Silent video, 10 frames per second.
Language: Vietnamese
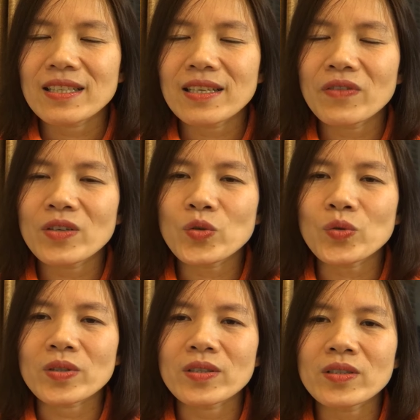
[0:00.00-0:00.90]
thì với
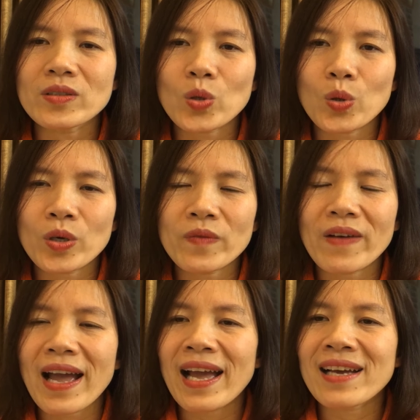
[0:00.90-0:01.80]
chủ ngữ tôi
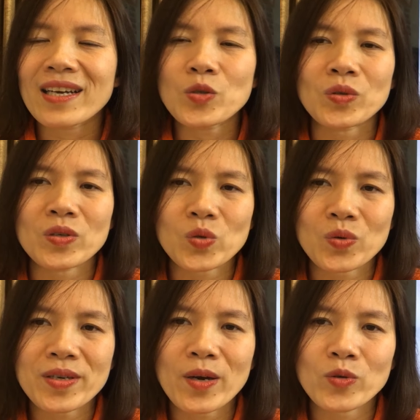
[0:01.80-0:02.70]
và các chủ ngữ
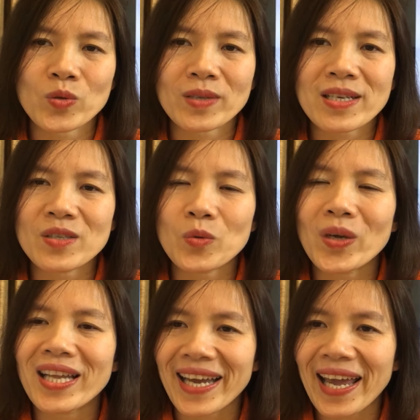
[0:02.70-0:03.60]
số nhiều chúng ta giữ
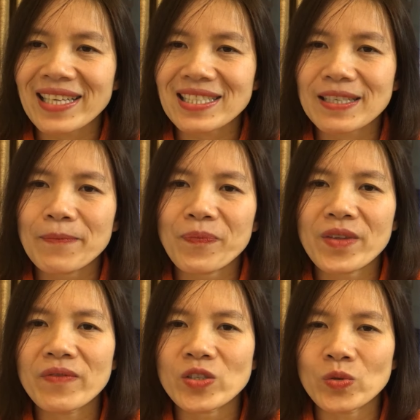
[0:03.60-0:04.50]
nguyên là get
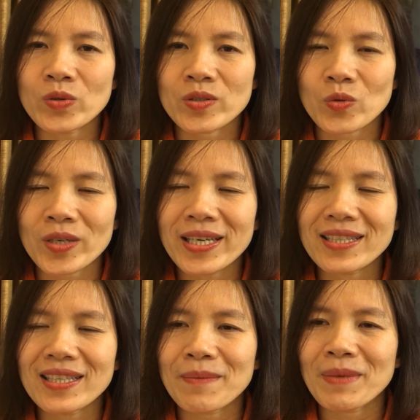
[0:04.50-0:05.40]
nhưng với chủ ngữ số
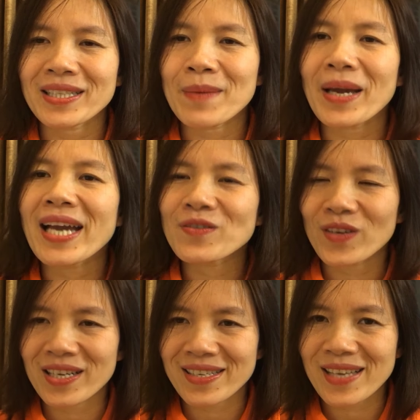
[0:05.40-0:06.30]
ít thì mình thêm
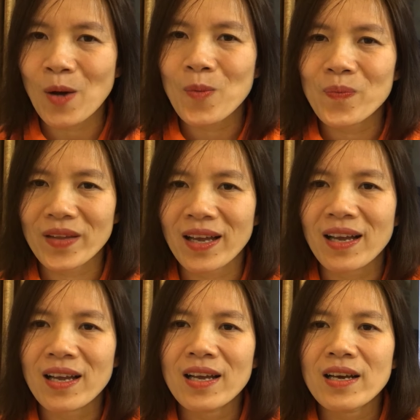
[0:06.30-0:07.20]
s vào đằng sau
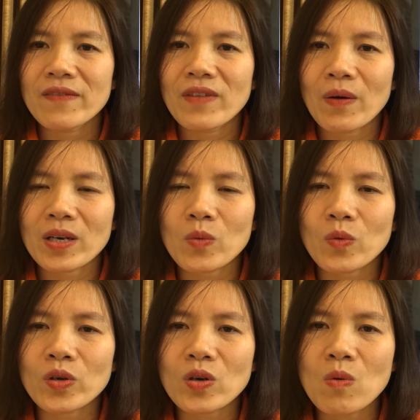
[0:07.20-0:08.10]
à, và hoạt động
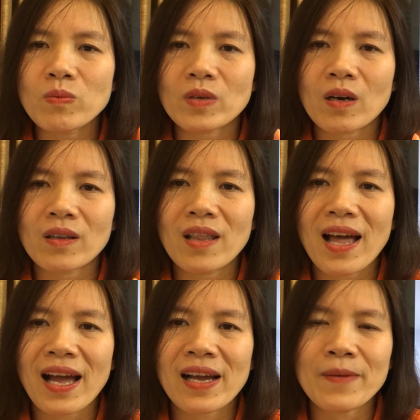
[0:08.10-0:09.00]
cuối cùng đó
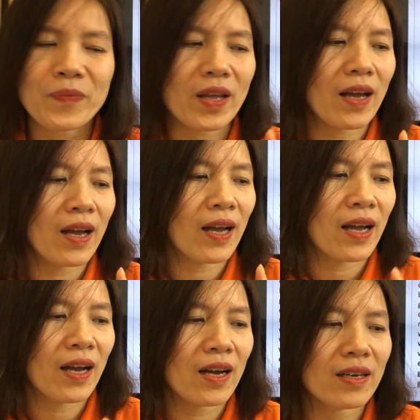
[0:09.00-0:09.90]
là
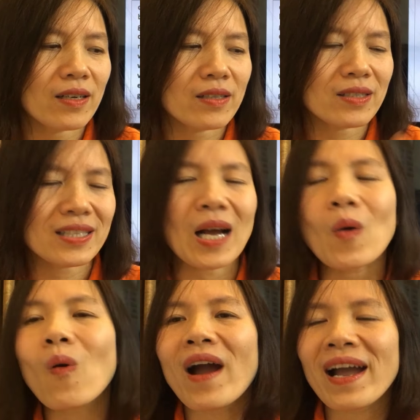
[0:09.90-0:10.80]
à, tặng
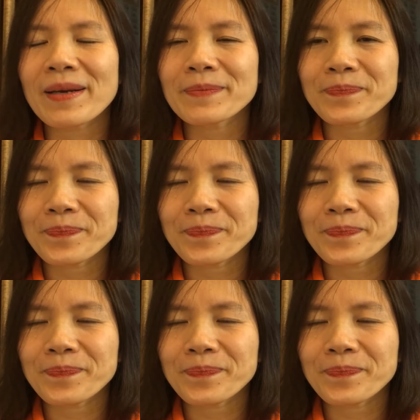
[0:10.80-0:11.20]
hoa